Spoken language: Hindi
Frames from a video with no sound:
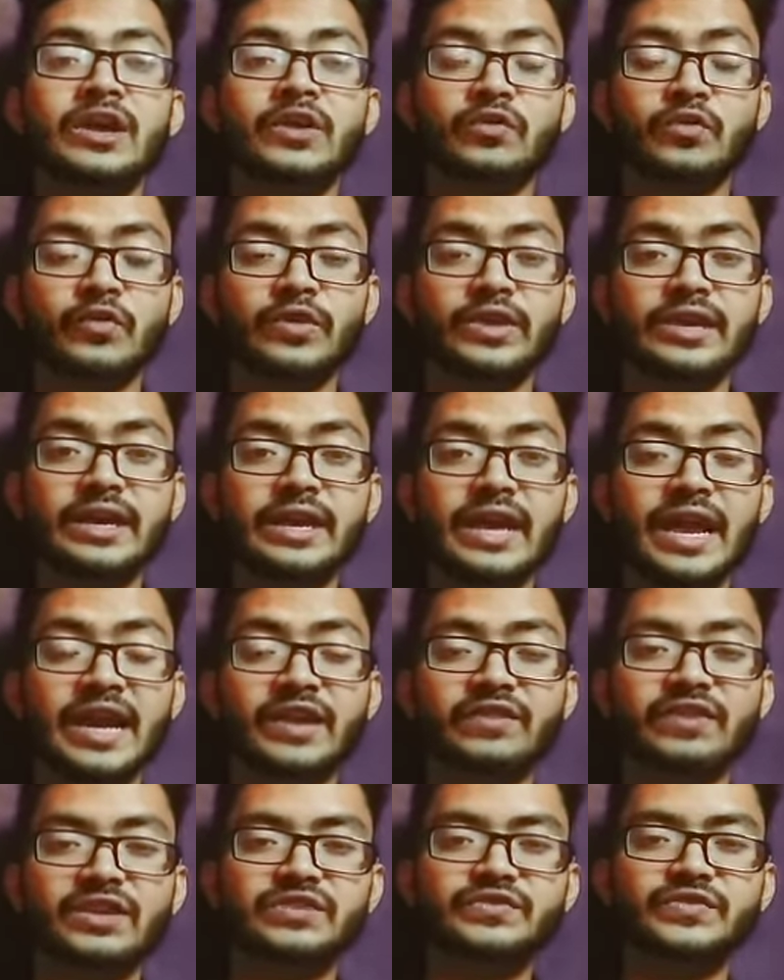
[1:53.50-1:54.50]
कोई
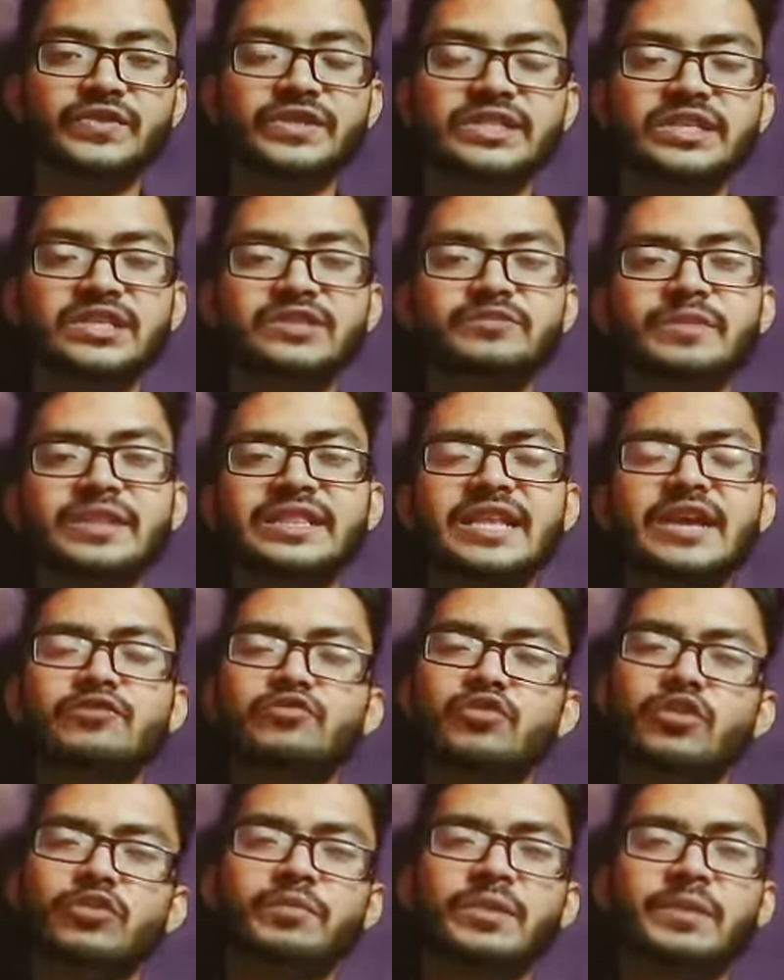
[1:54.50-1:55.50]
एडवांस फीचर्स मिलता है
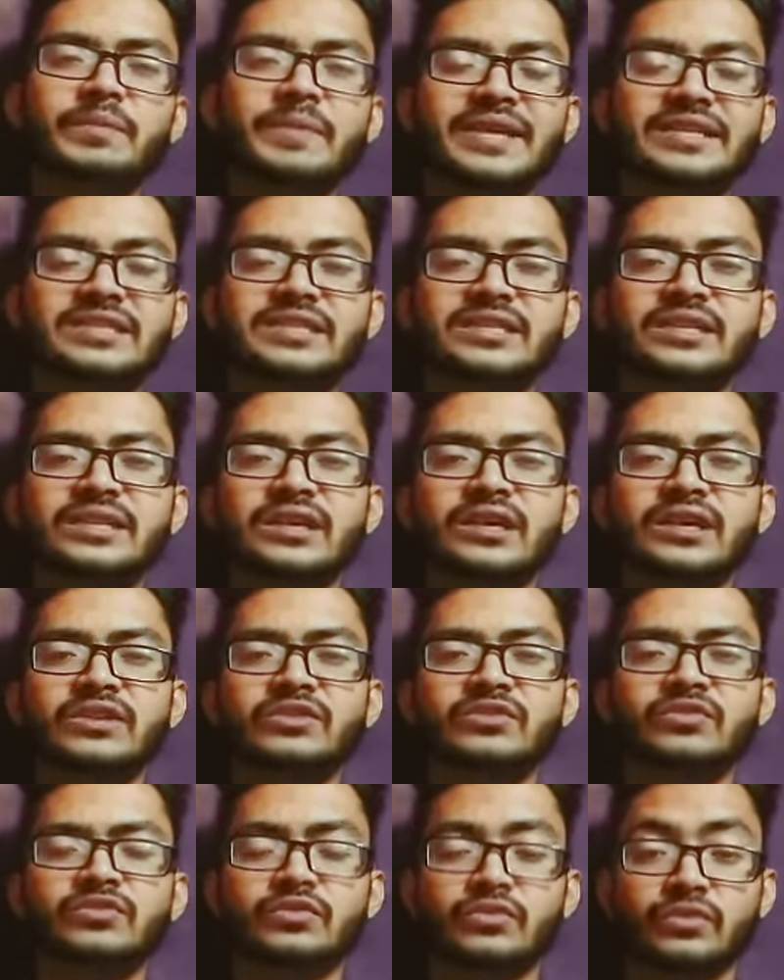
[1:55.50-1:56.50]
नॉर्मल
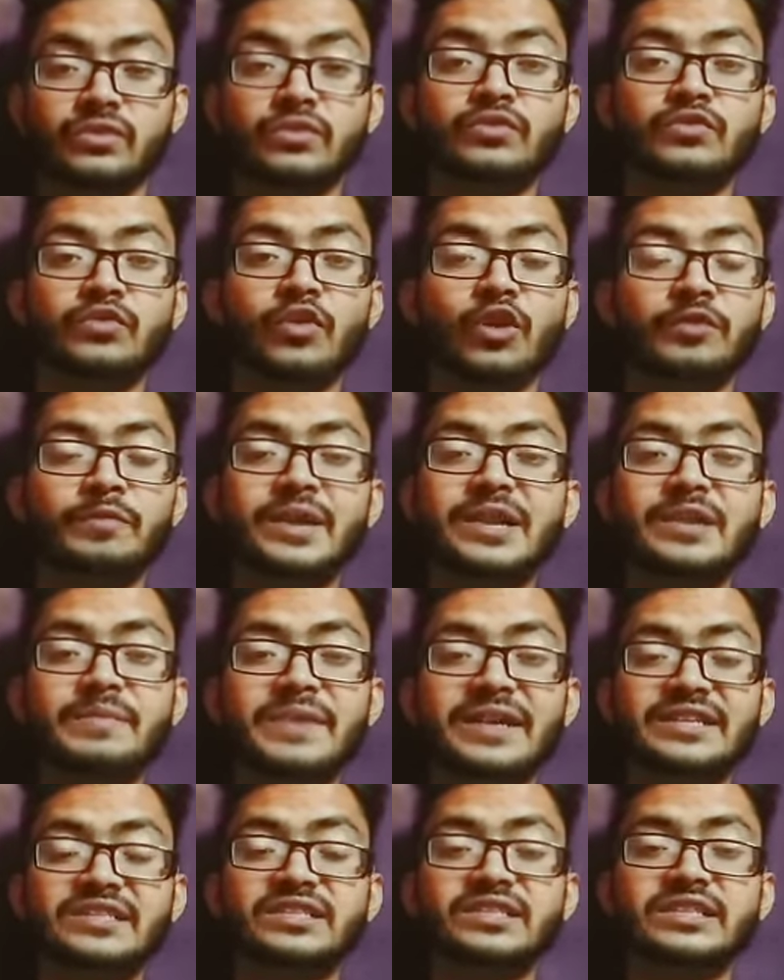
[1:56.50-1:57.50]
मैसेज नॉर्मली
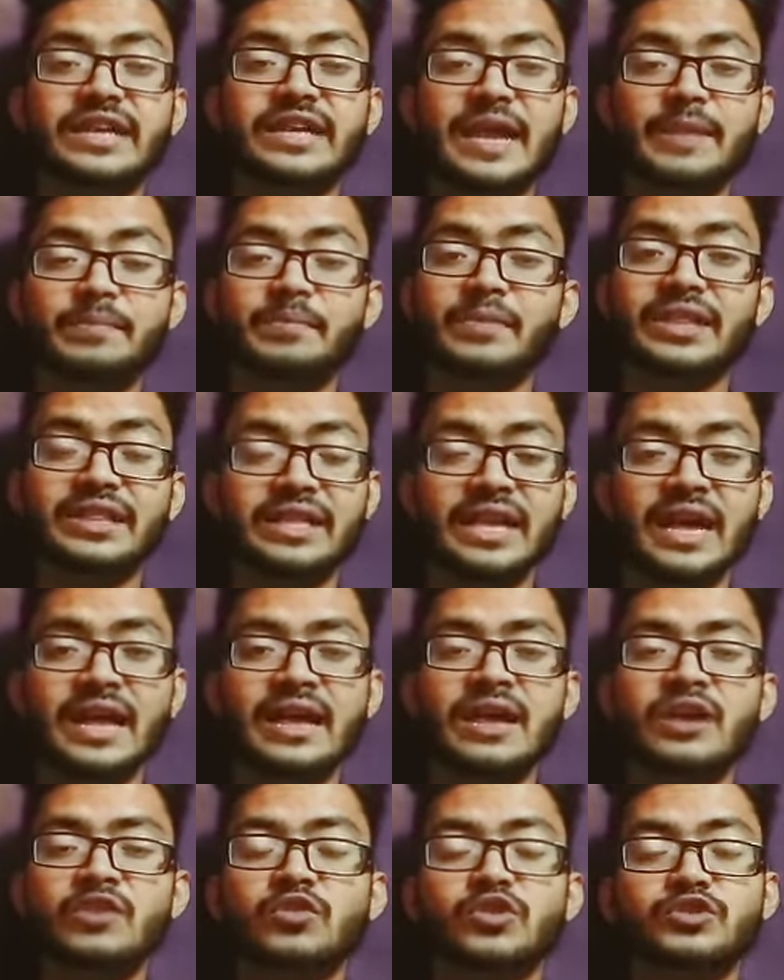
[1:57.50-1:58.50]
मैसेंजर ऐप मिलता है
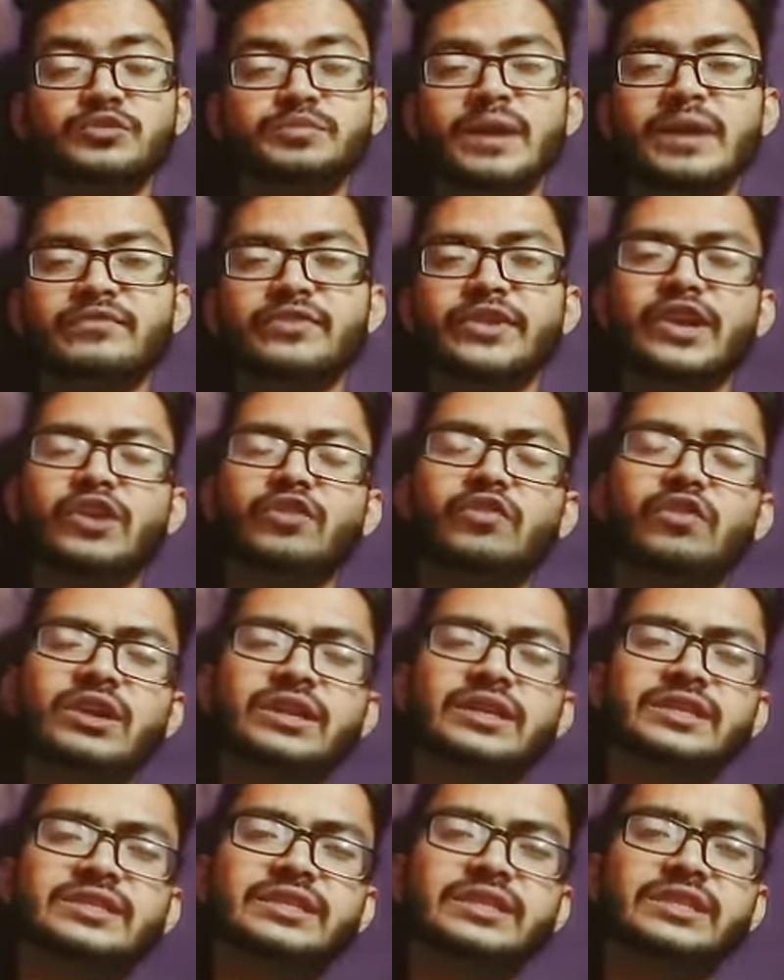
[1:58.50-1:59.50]
उस पर आप वीडियो कॉल
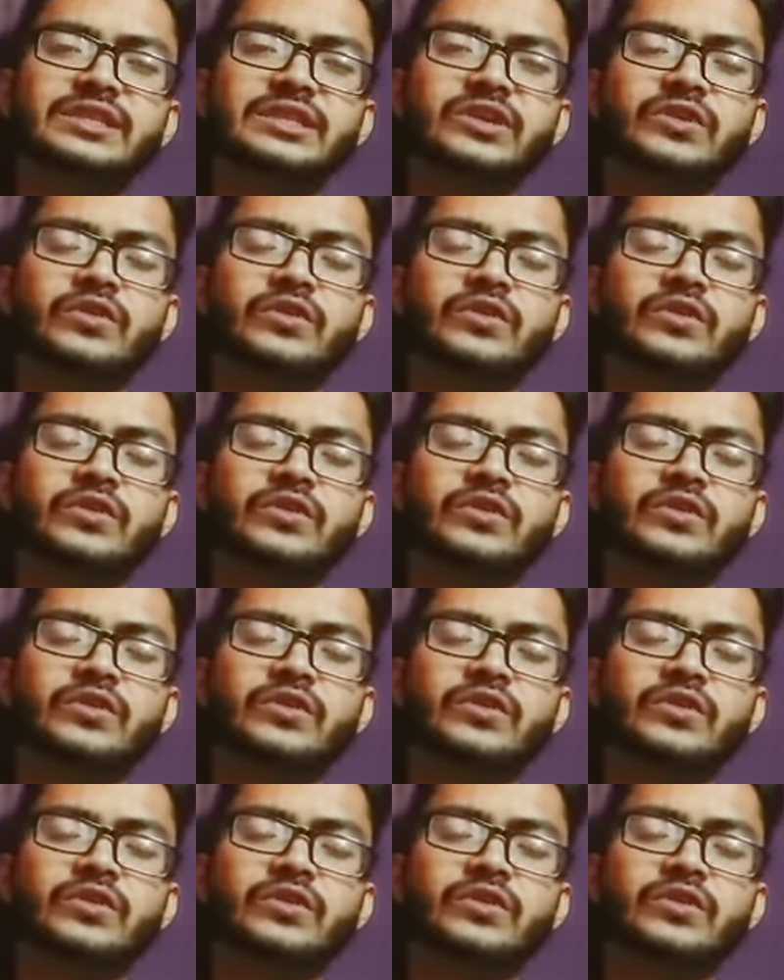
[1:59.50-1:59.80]
कर सकते